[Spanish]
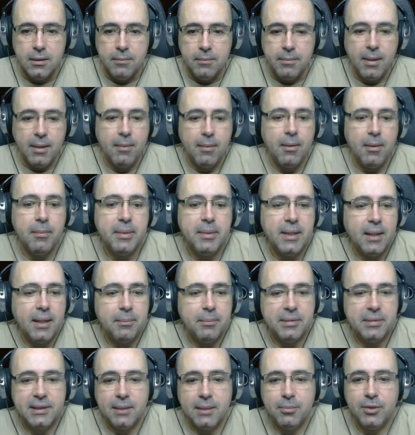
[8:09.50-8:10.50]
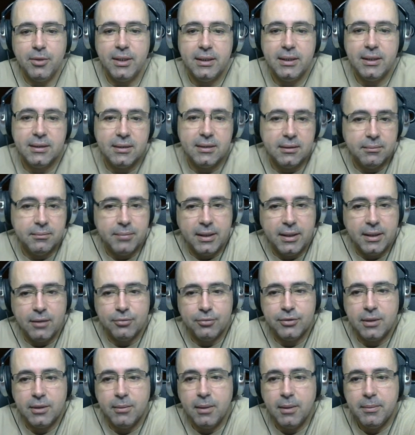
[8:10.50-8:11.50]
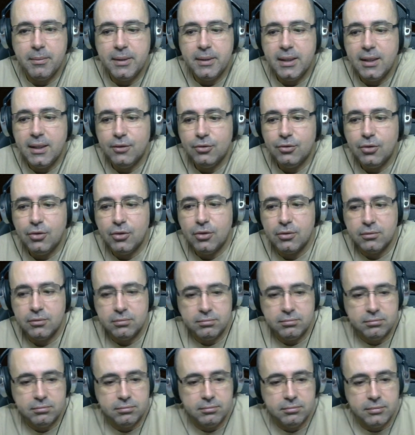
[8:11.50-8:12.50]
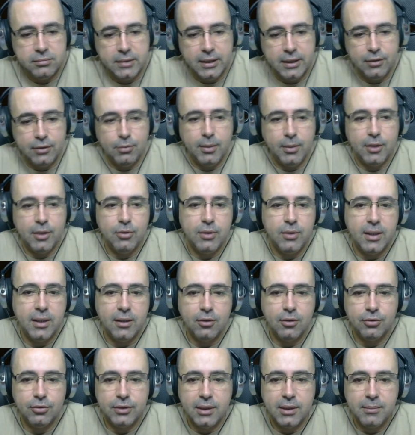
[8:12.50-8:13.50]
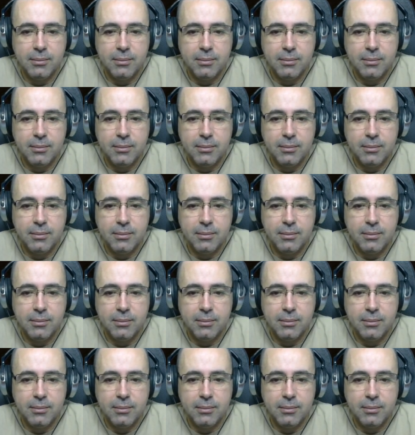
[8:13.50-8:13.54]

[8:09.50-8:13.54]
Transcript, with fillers: Vamos a empezar por este, para observar bien el entorno, que nos va a ayudar a encontrar